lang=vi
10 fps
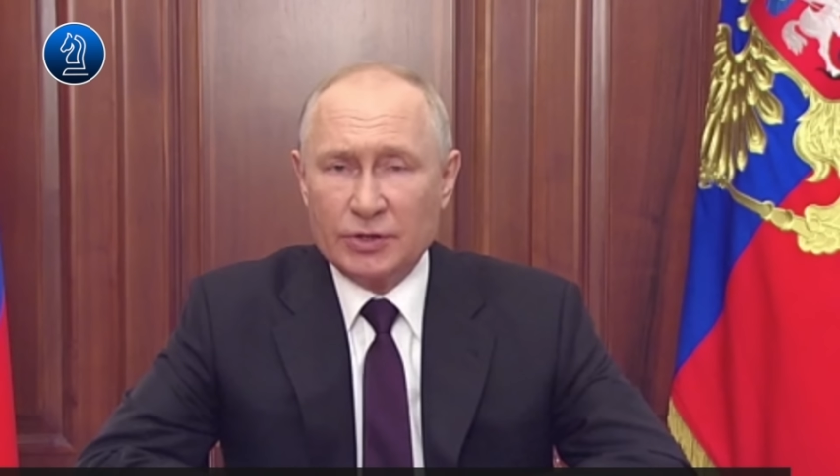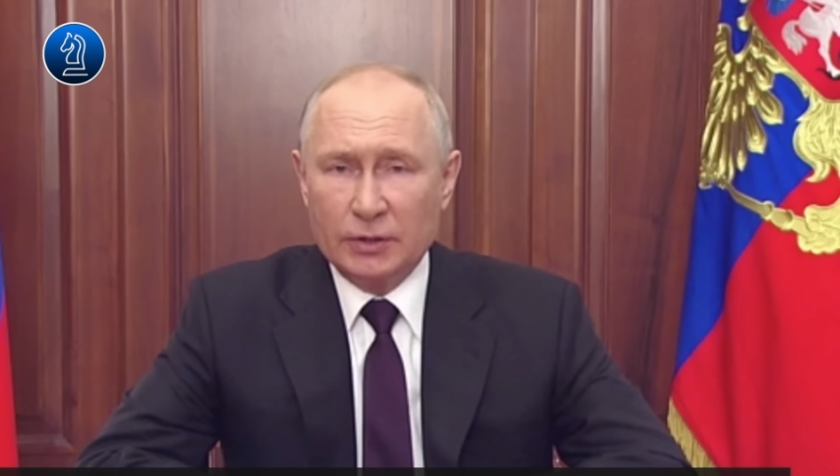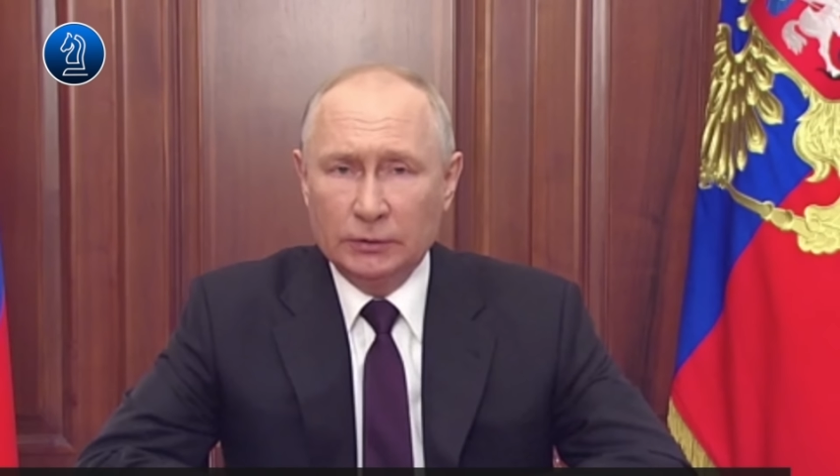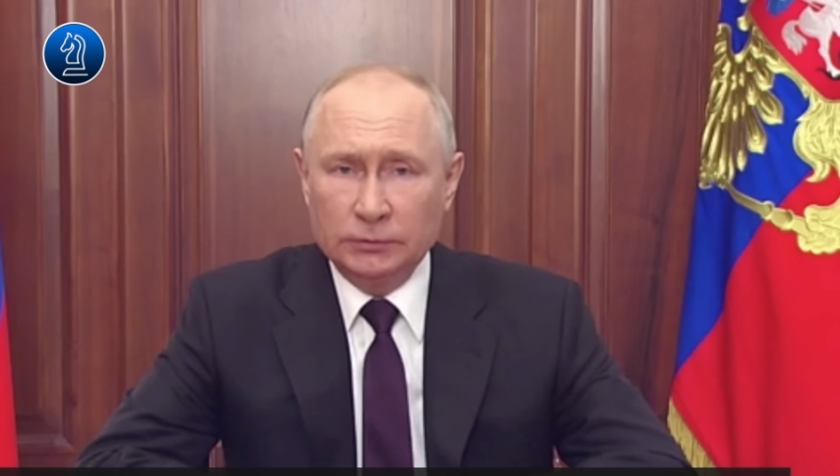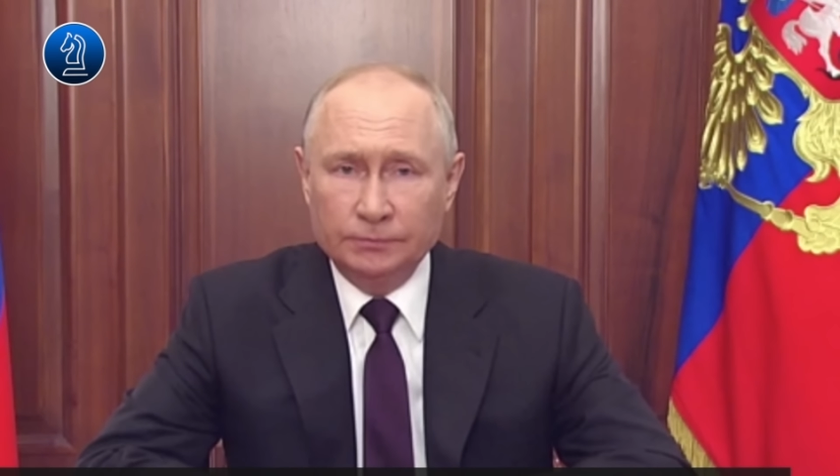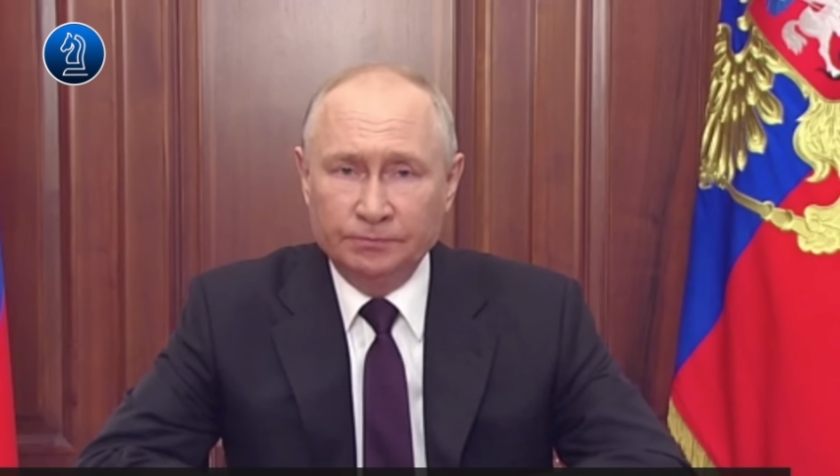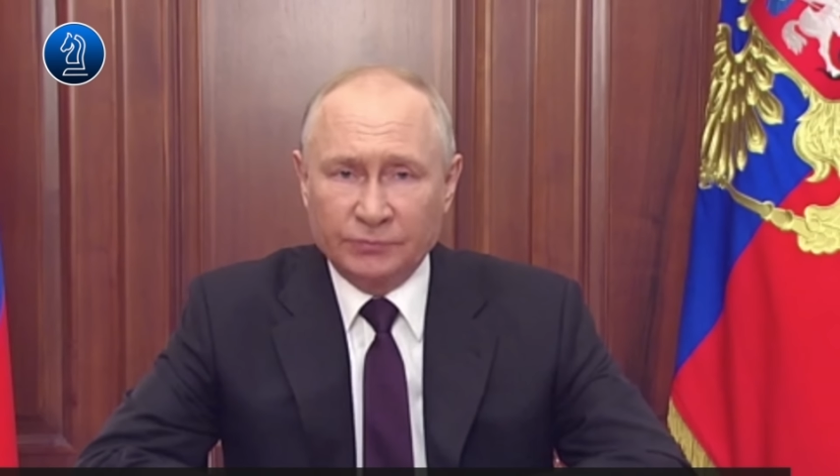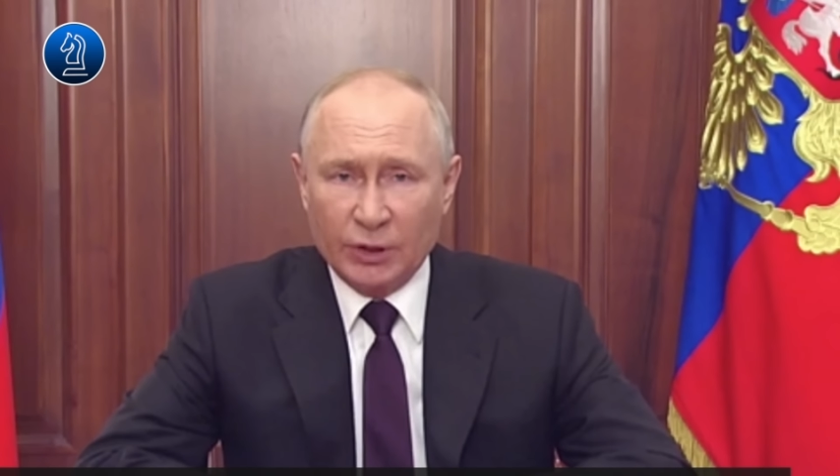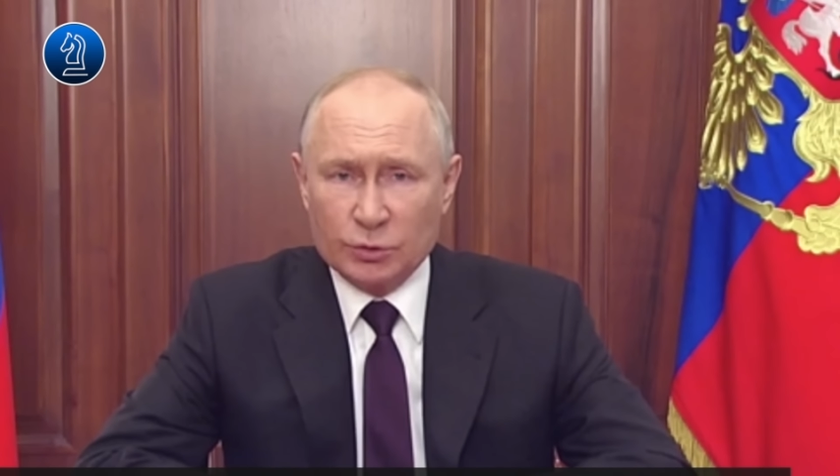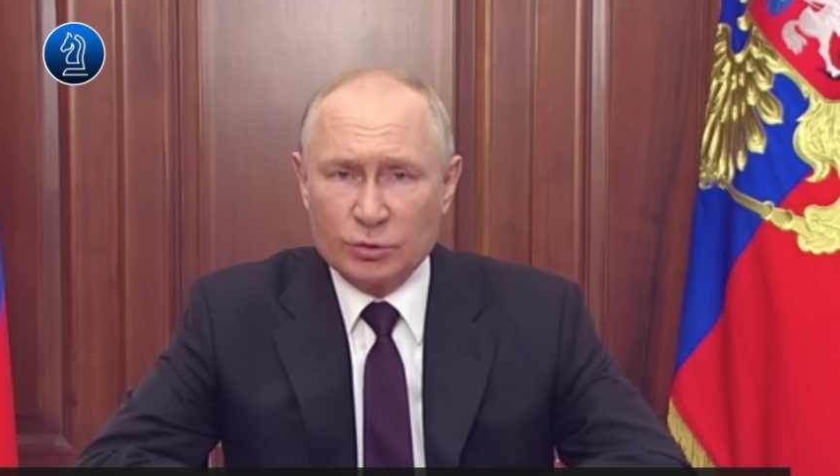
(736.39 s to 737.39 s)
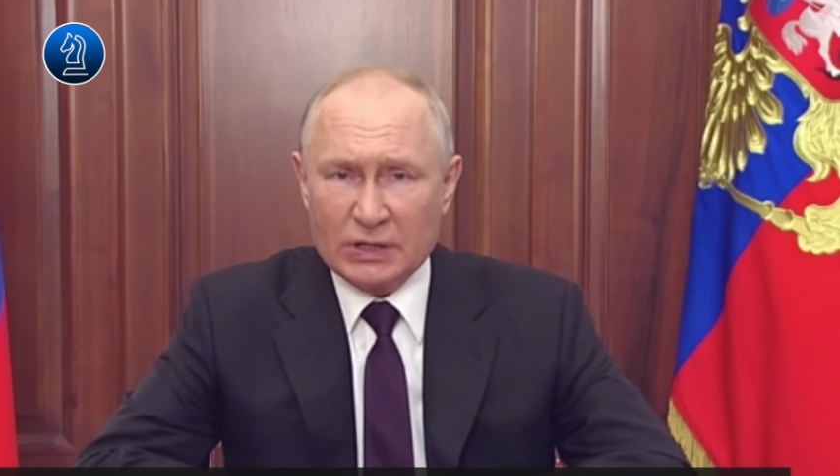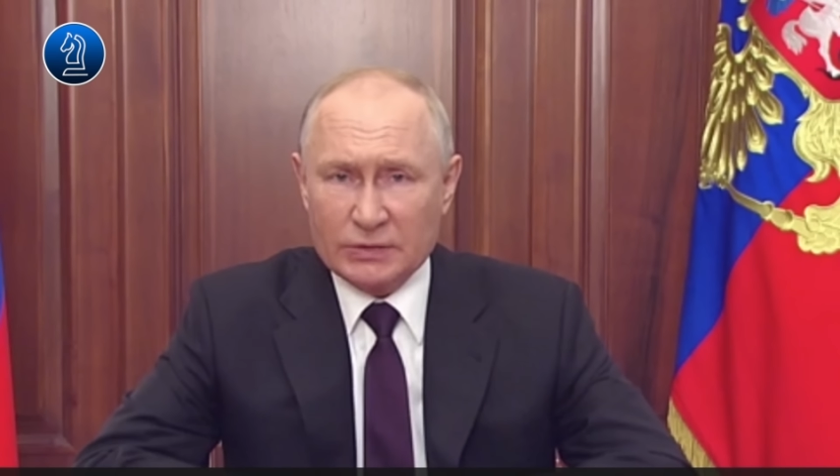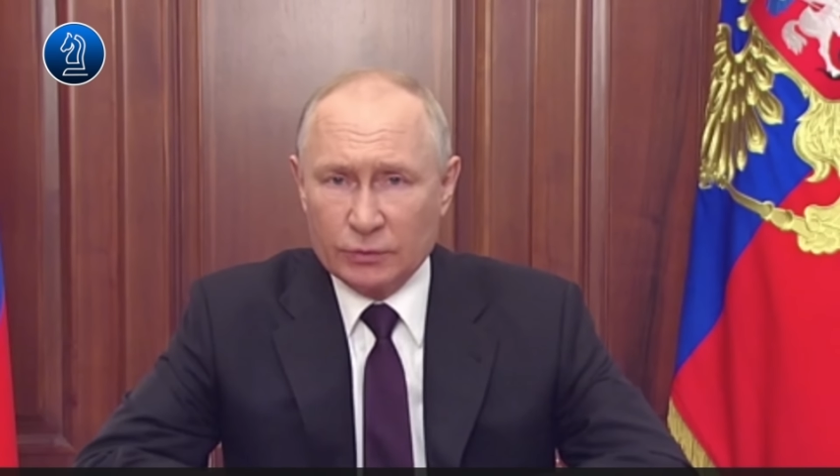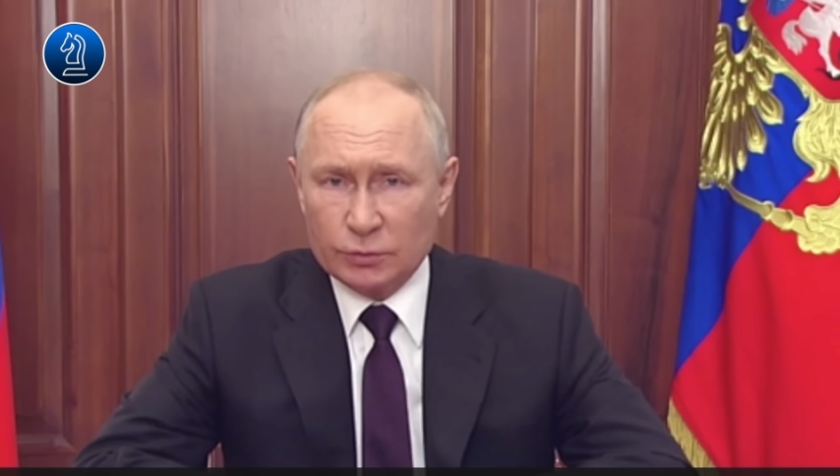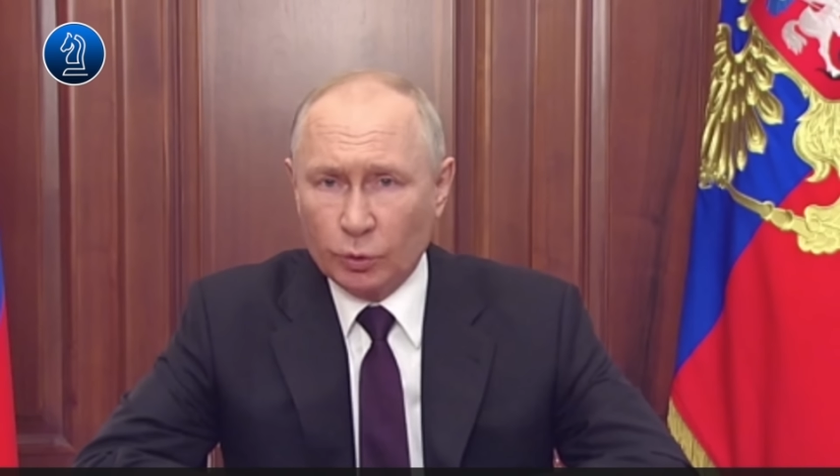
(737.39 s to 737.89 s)
quân sự trong hoàn
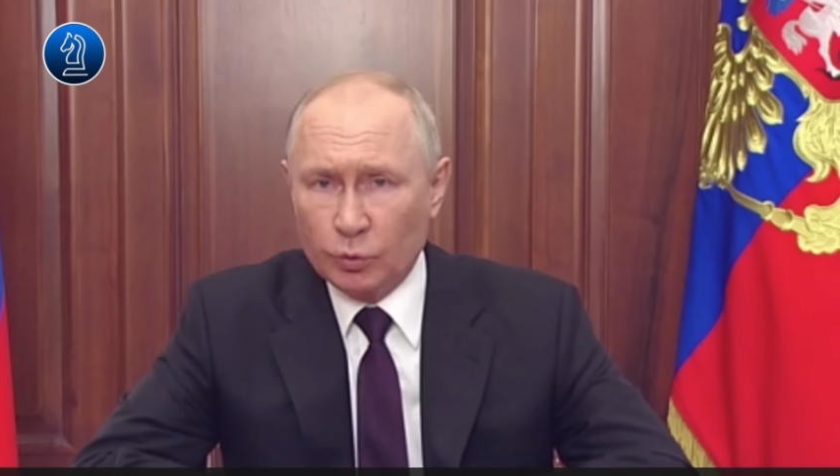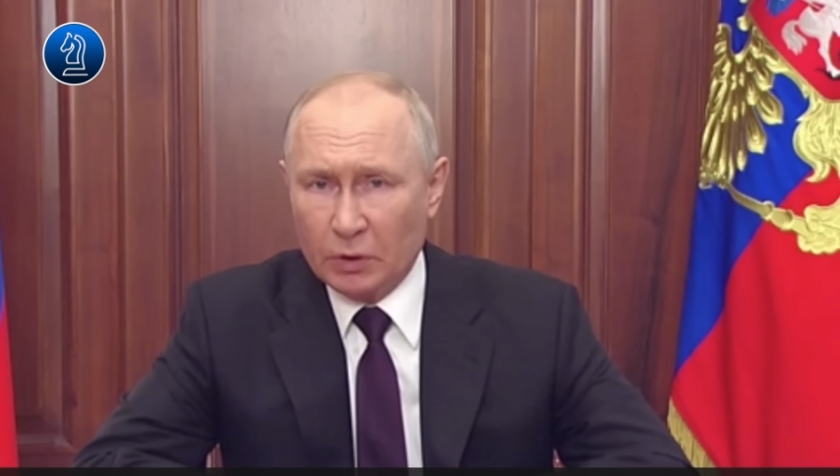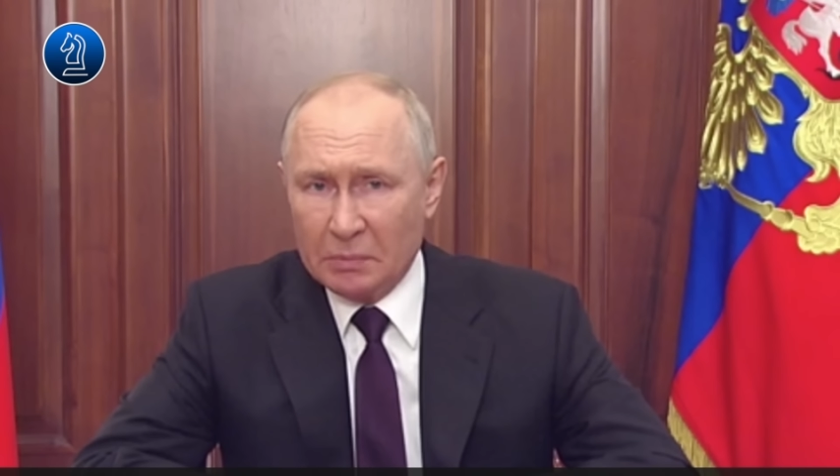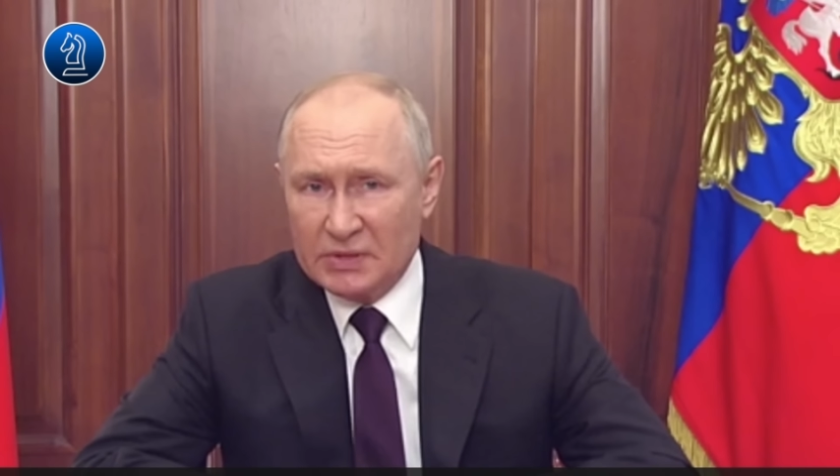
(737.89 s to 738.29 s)
cảnh hiện tại.